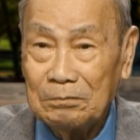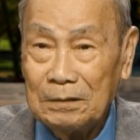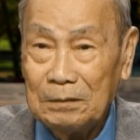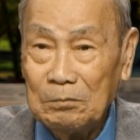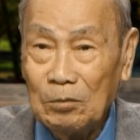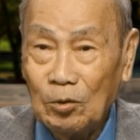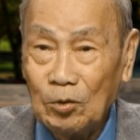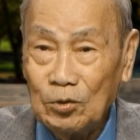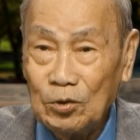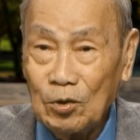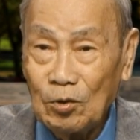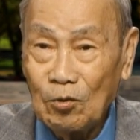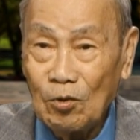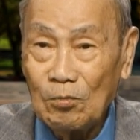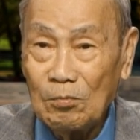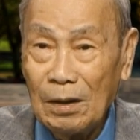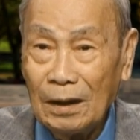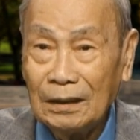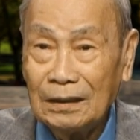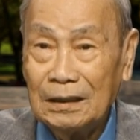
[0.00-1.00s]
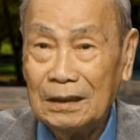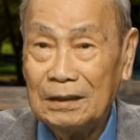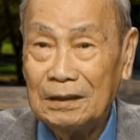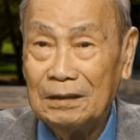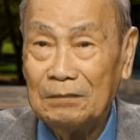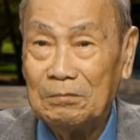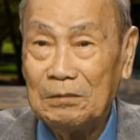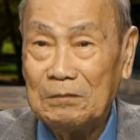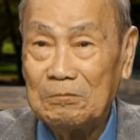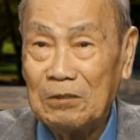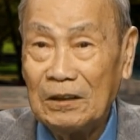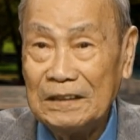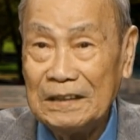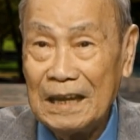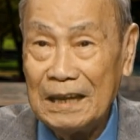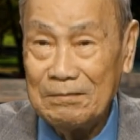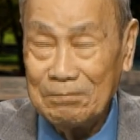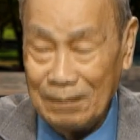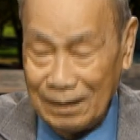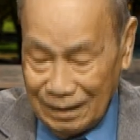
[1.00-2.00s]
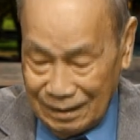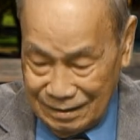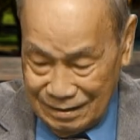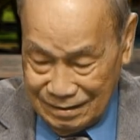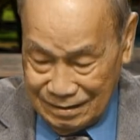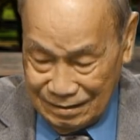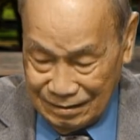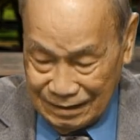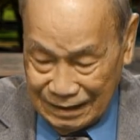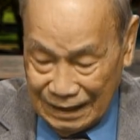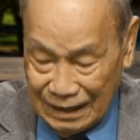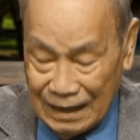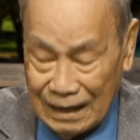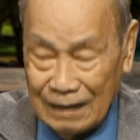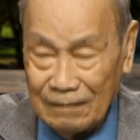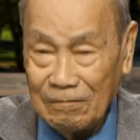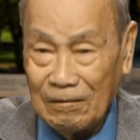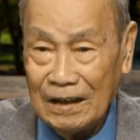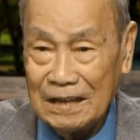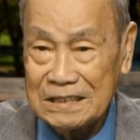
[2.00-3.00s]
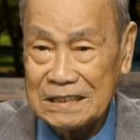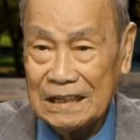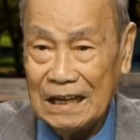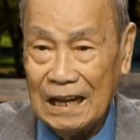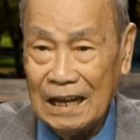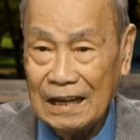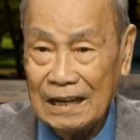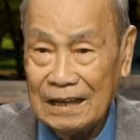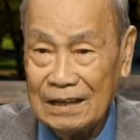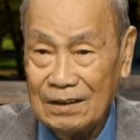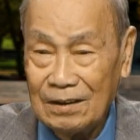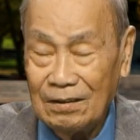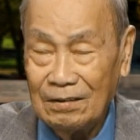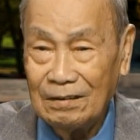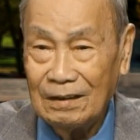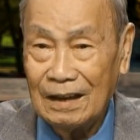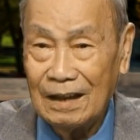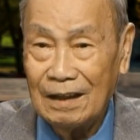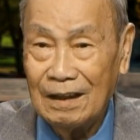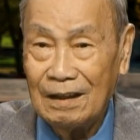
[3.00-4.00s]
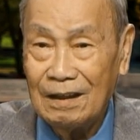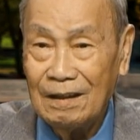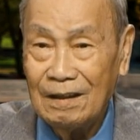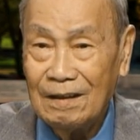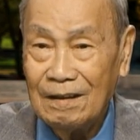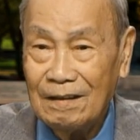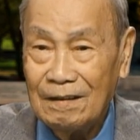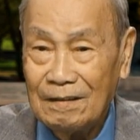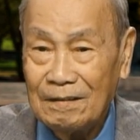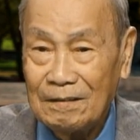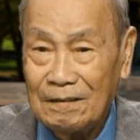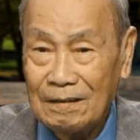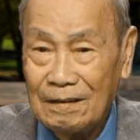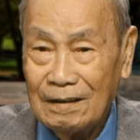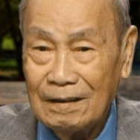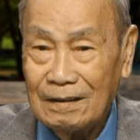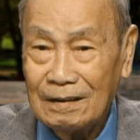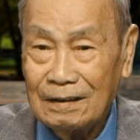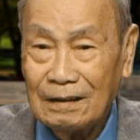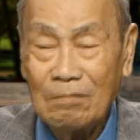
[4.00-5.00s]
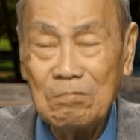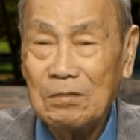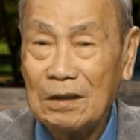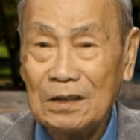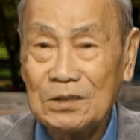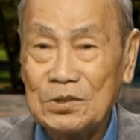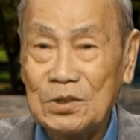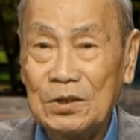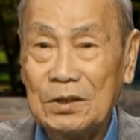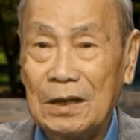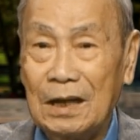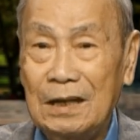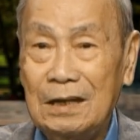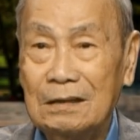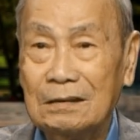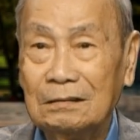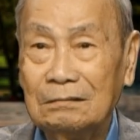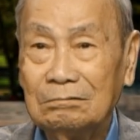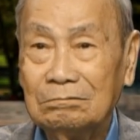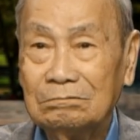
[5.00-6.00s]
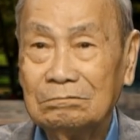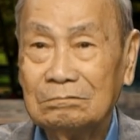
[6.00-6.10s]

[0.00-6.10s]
bụi vô con mắt thì mình phải nháy mắt, nghĩa là phản xạ, cái đó là không cần suy nghĩ nữa,